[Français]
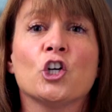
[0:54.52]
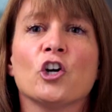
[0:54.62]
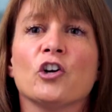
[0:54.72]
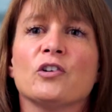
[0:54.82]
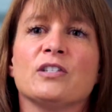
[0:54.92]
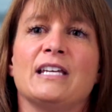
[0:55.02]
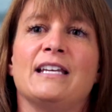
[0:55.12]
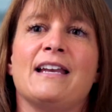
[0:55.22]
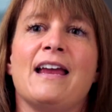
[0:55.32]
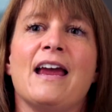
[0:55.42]
le harcèlement
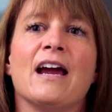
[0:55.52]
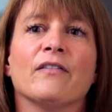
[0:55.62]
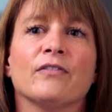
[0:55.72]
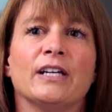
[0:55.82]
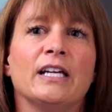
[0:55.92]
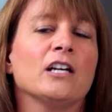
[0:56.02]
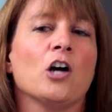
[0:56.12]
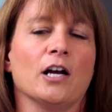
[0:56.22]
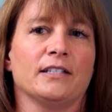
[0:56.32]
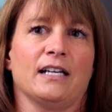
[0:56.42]
scolaire existait
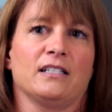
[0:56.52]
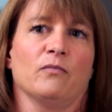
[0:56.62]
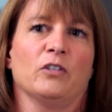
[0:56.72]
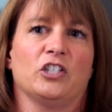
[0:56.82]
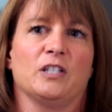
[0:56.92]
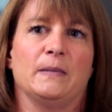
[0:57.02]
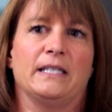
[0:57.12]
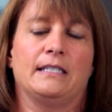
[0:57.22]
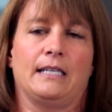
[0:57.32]
partout où il avait été